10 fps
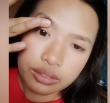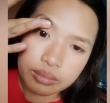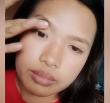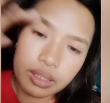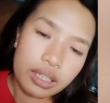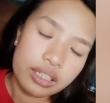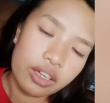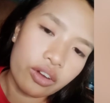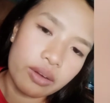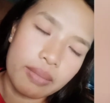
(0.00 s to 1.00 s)
Minahit
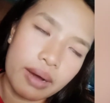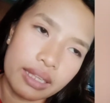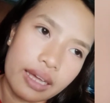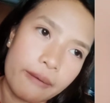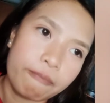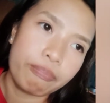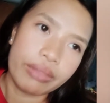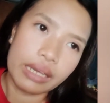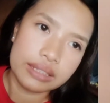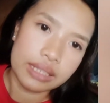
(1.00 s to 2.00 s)
ako ng bata.
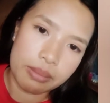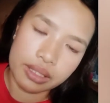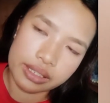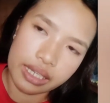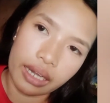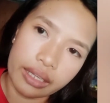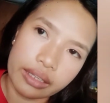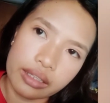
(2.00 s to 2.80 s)
Sabi niya sa akin,